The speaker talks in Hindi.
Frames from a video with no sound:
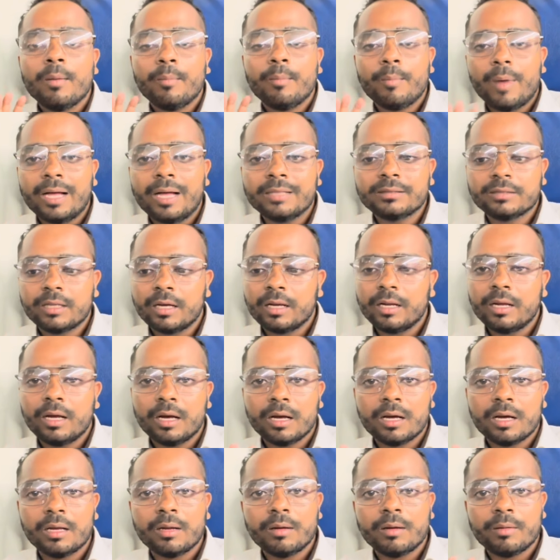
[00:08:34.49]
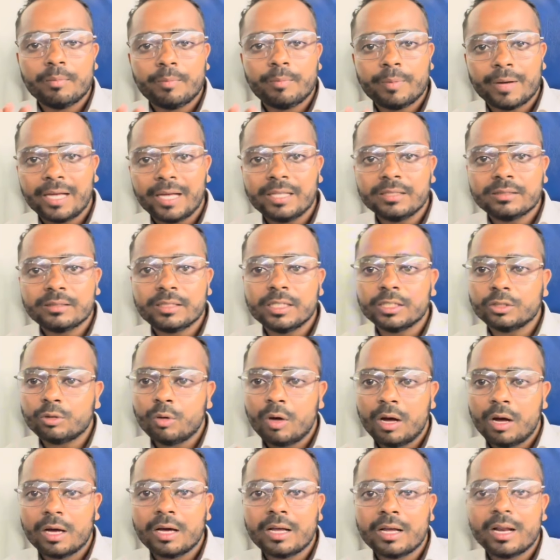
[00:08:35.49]
बात करें अगर प्राइस की तो
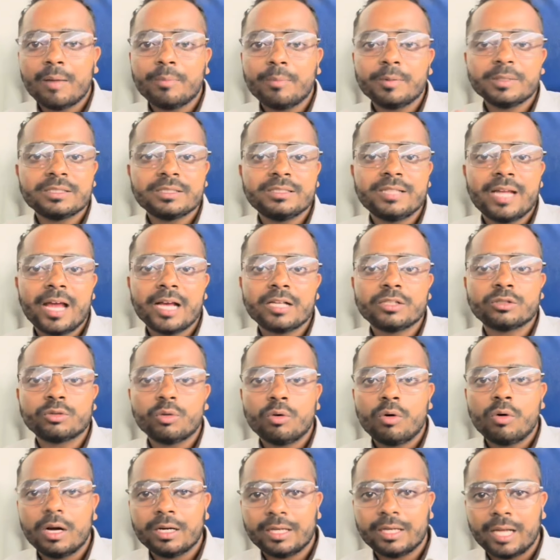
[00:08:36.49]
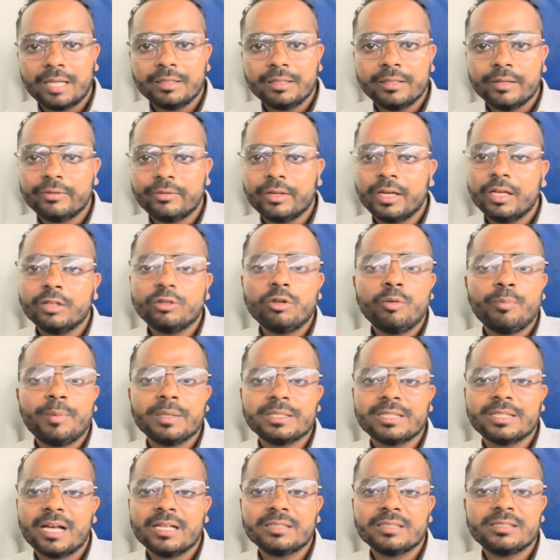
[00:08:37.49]
अगर आप स्नैक्स को हटा देते हैं तो
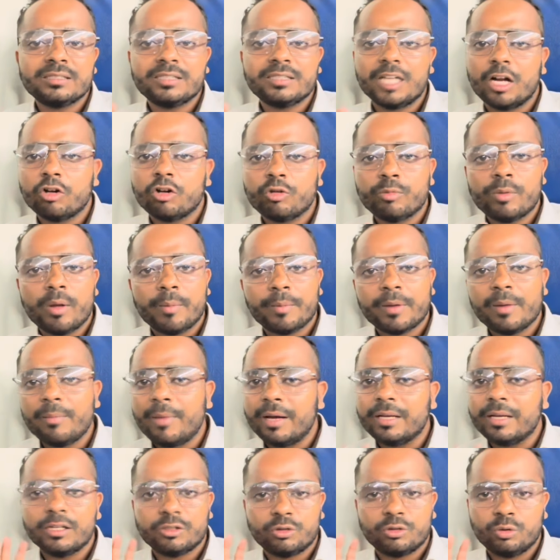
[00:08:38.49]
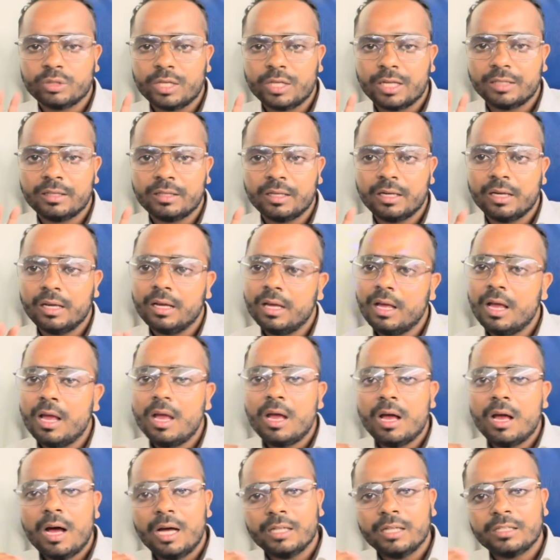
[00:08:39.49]
पचास से साठ रुपये आपके माइनस हो जाते हैं
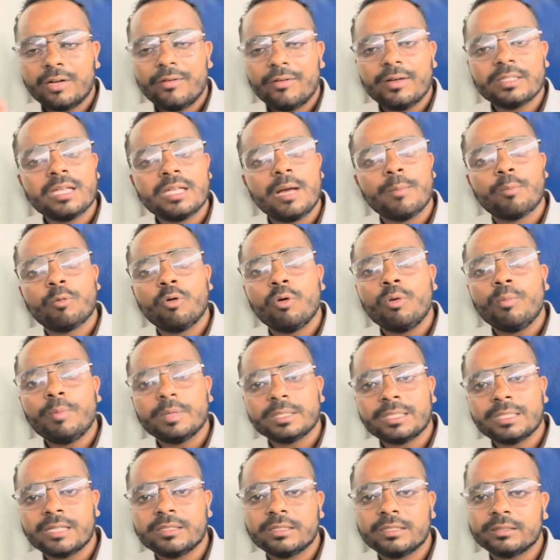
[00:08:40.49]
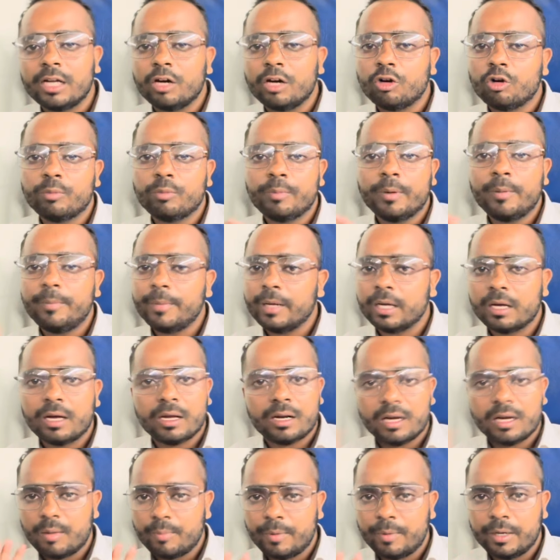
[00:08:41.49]
अदरवाइज़ आपको पचास से साठ रुपये पे
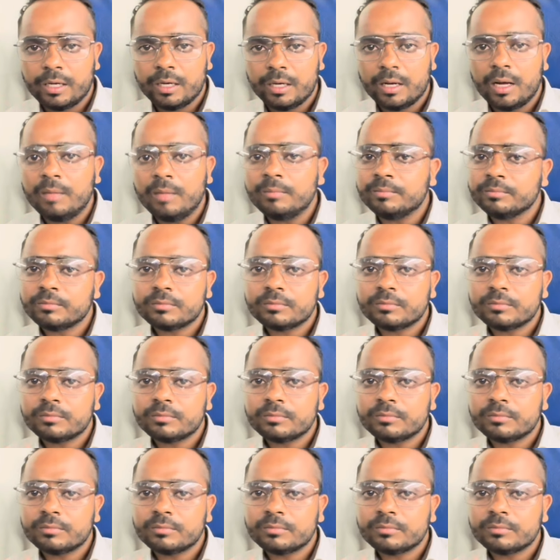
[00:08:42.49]
करना पड़ेगा